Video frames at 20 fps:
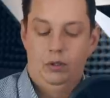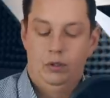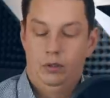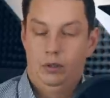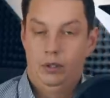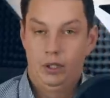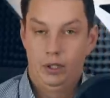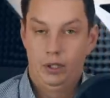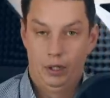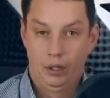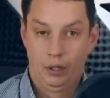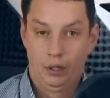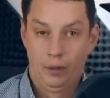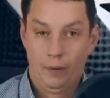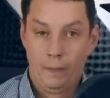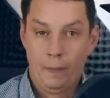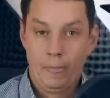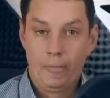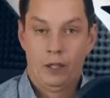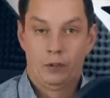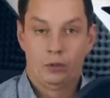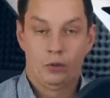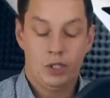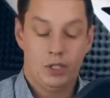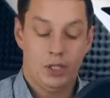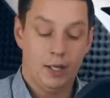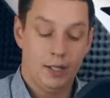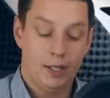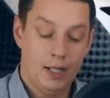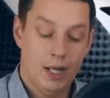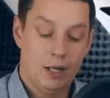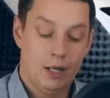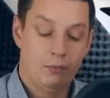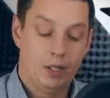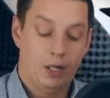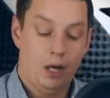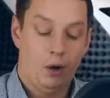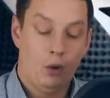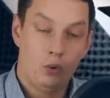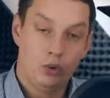y. То есть когда мы
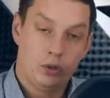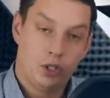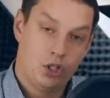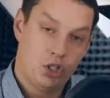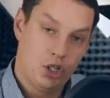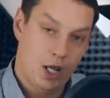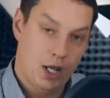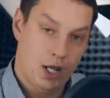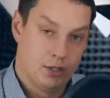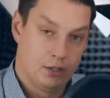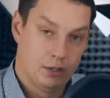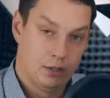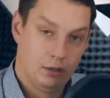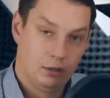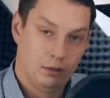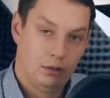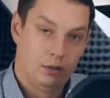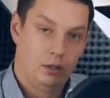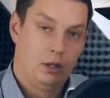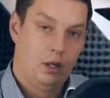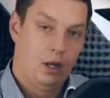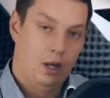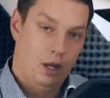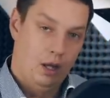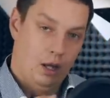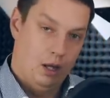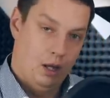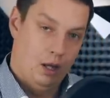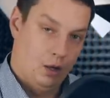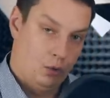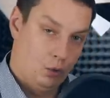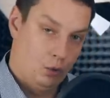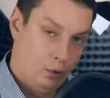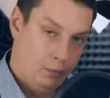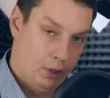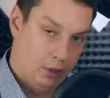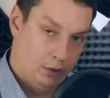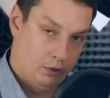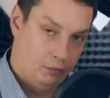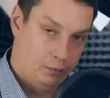какую-то часть
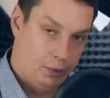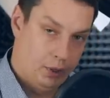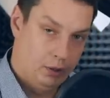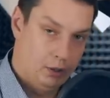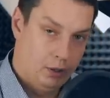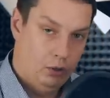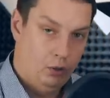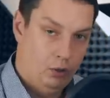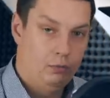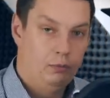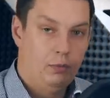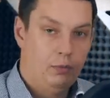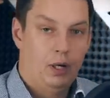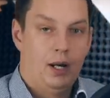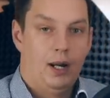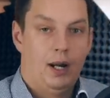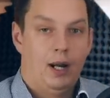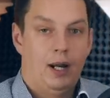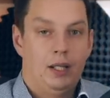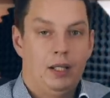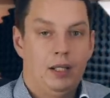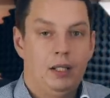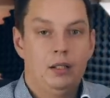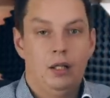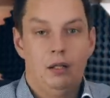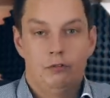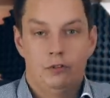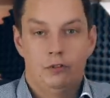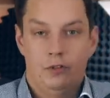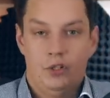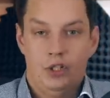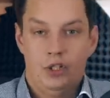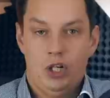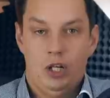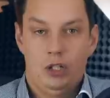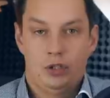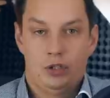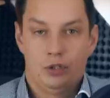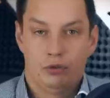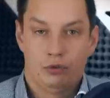аргументов передаем, и нам
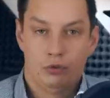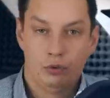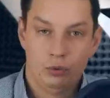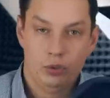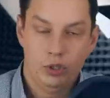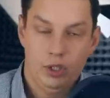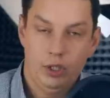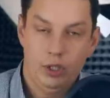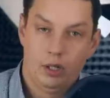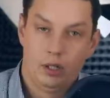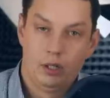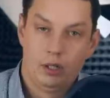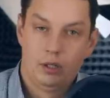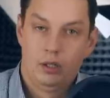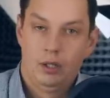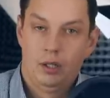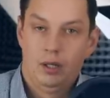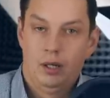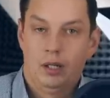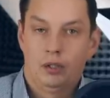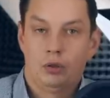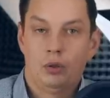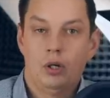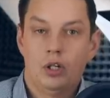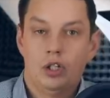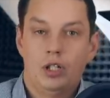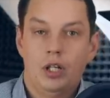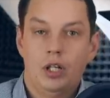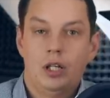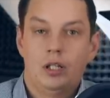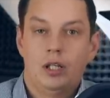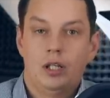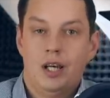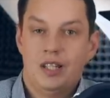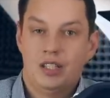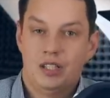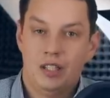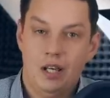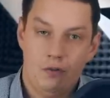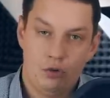возвращается функция, которая ожидает
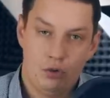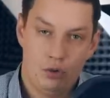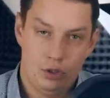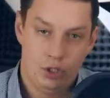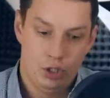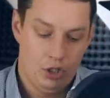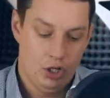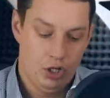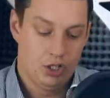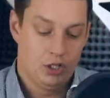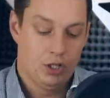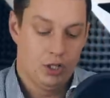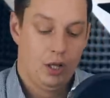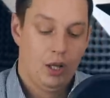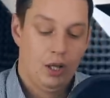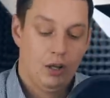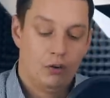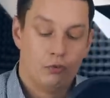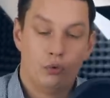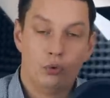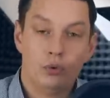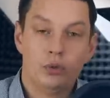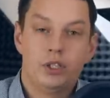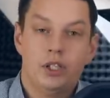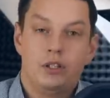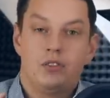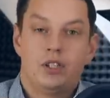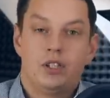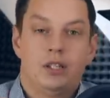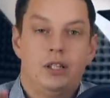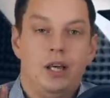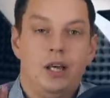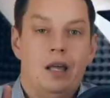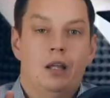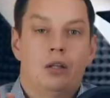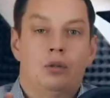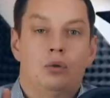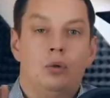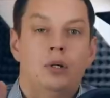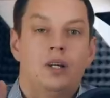оставшуюся часть. Функции всегда
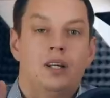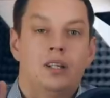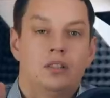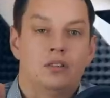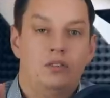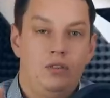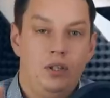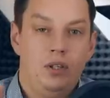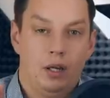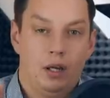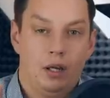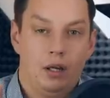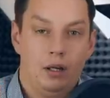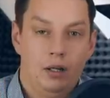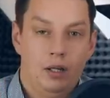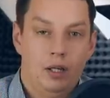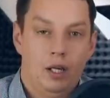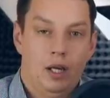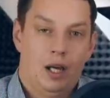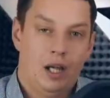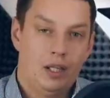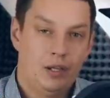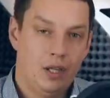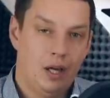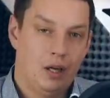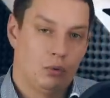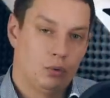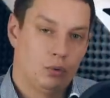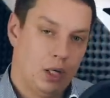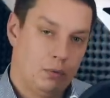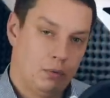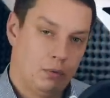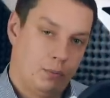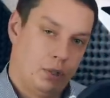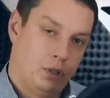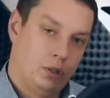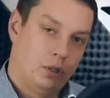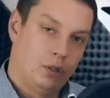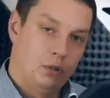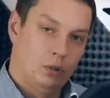только две. Одна, куда мы
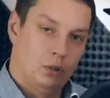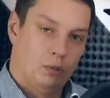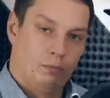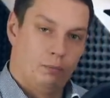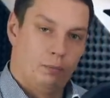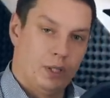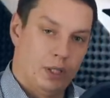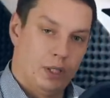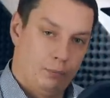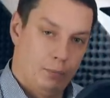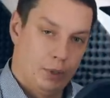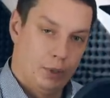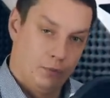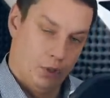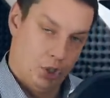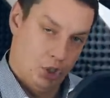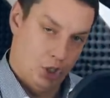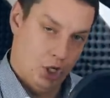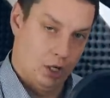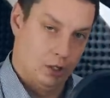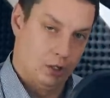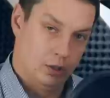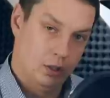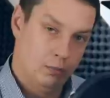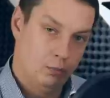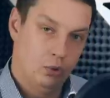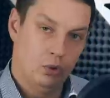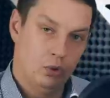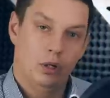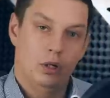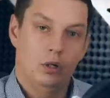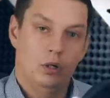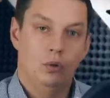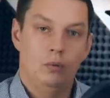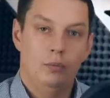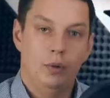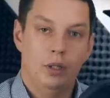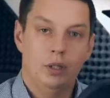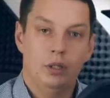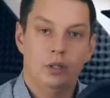передаем пер первоначальный набор
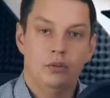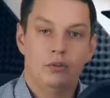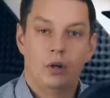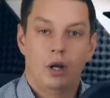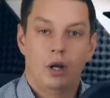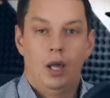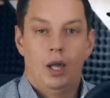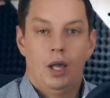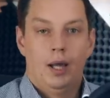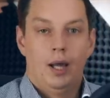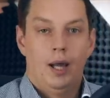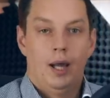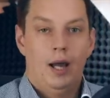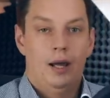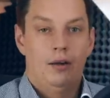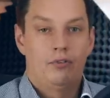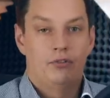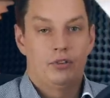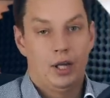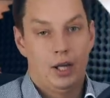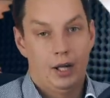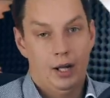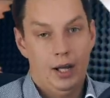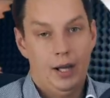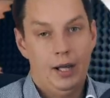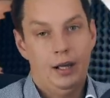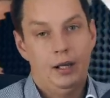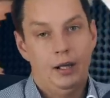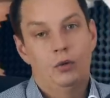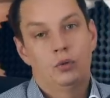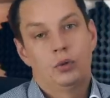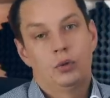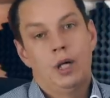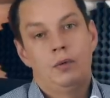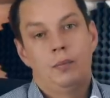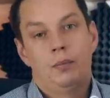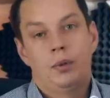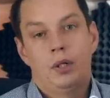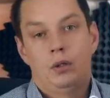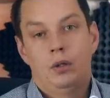аргументов, а вторая, куда
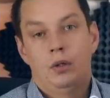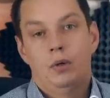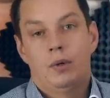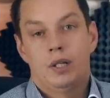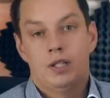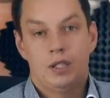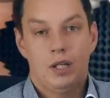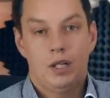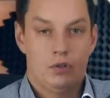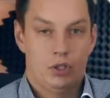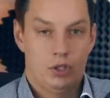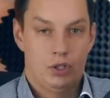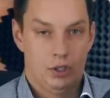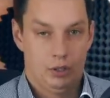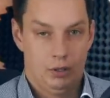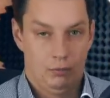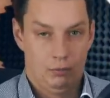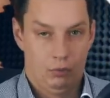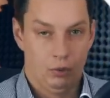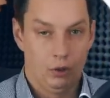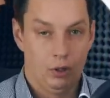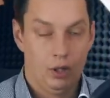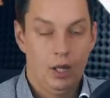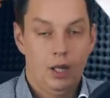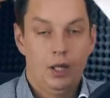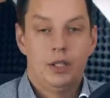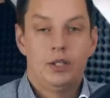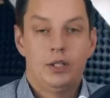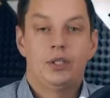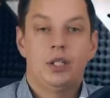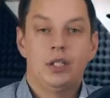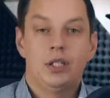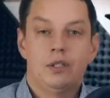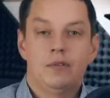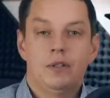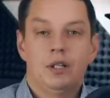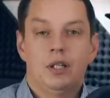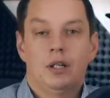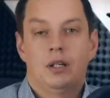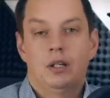мы передаем оставшийся набор.
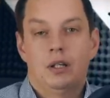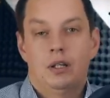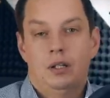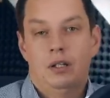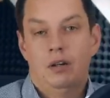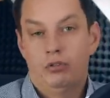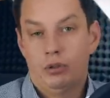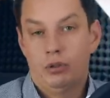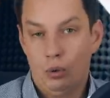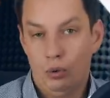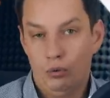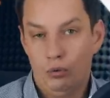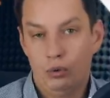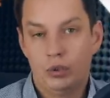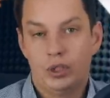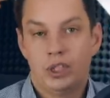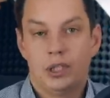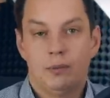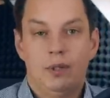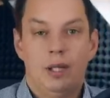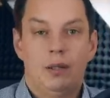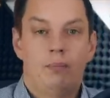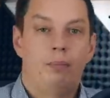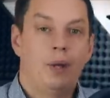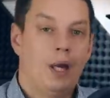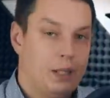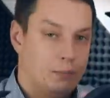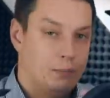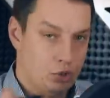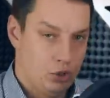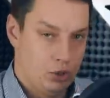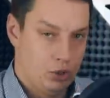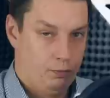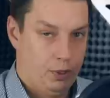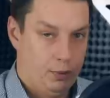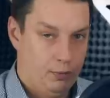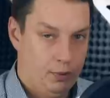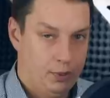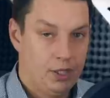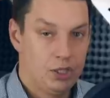Естественно, ко второй функции мы опять можем
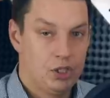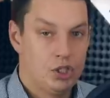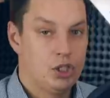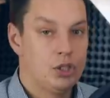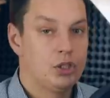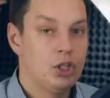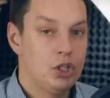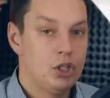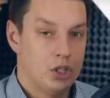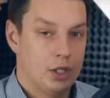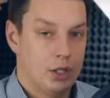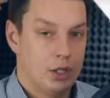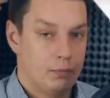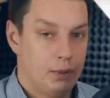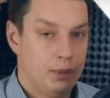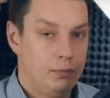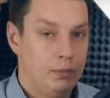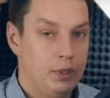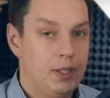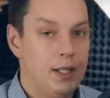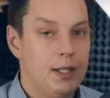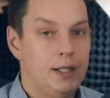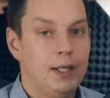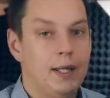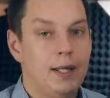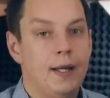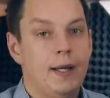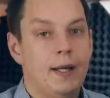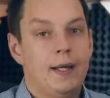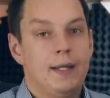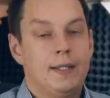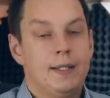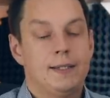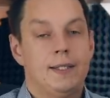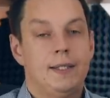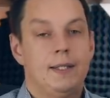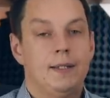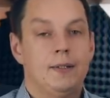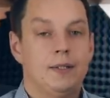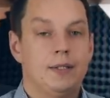применить частичное применение,
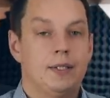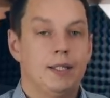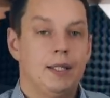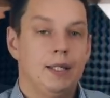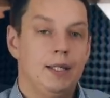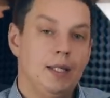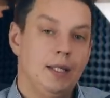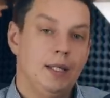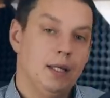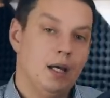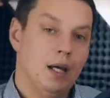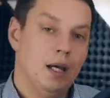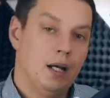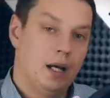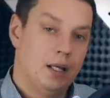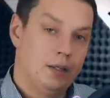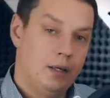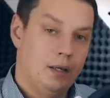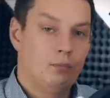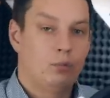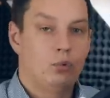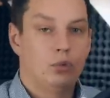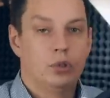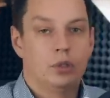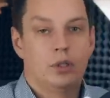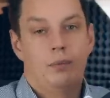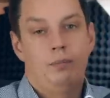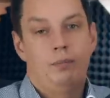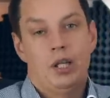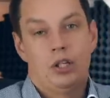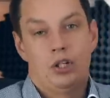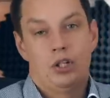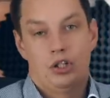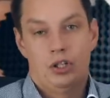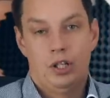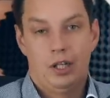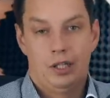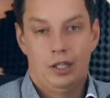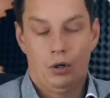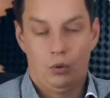сделать, и она будет опять
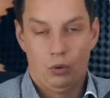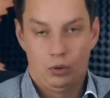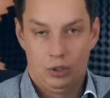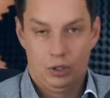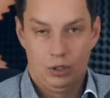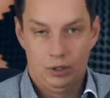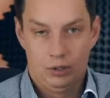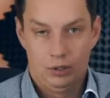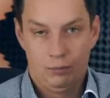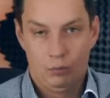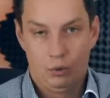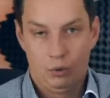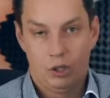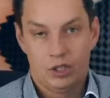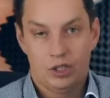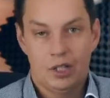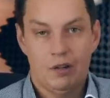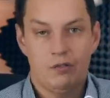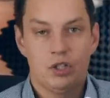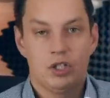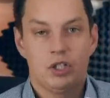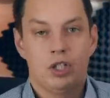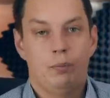ожидать какой-то набор оставшихся